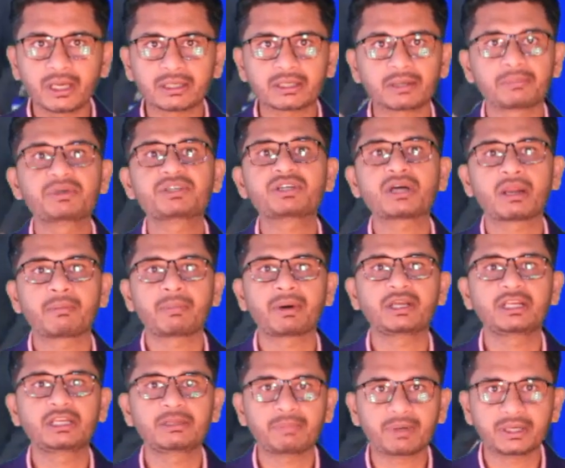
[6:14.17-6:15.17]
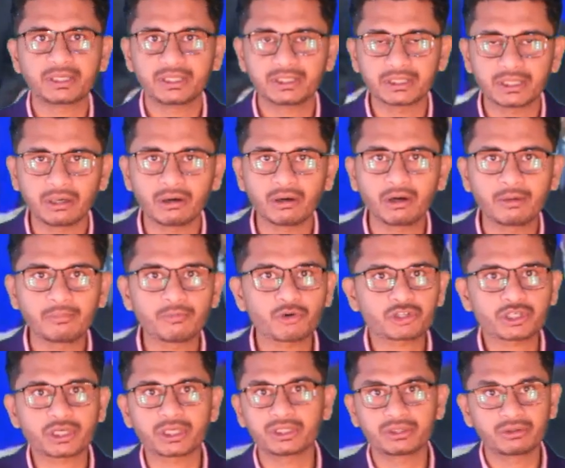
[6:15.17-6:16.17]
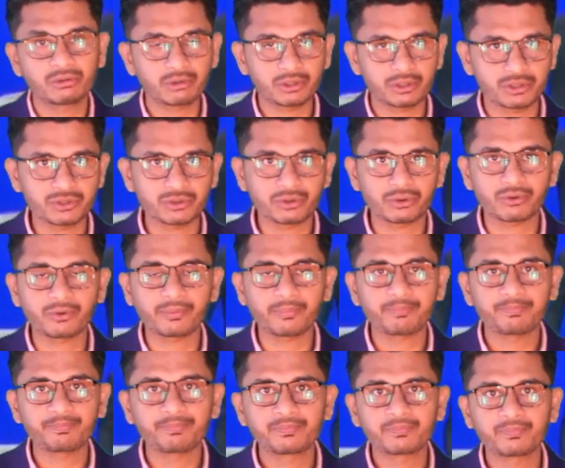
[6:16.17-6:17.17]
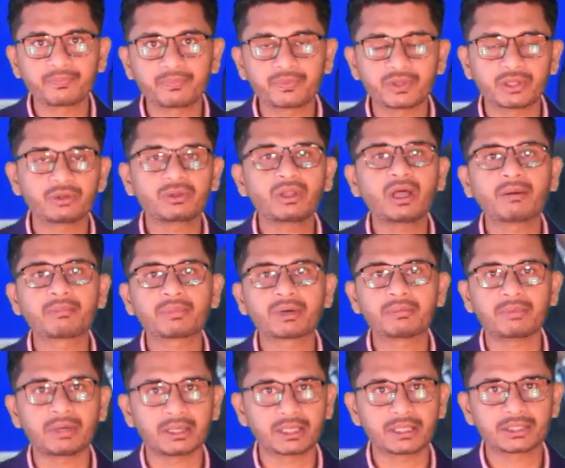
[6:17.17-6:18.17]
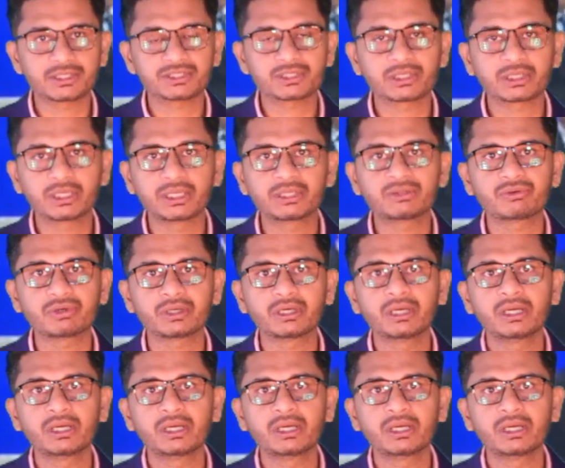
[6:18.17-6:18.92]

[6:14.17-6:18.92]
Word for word: একটা বিশাল বাহিনী পাঠিয়ে দেওয়া হয় মশা নিধনের জন্য কিন্তু আমরা বাংলাদেশের ক্ষেত্রে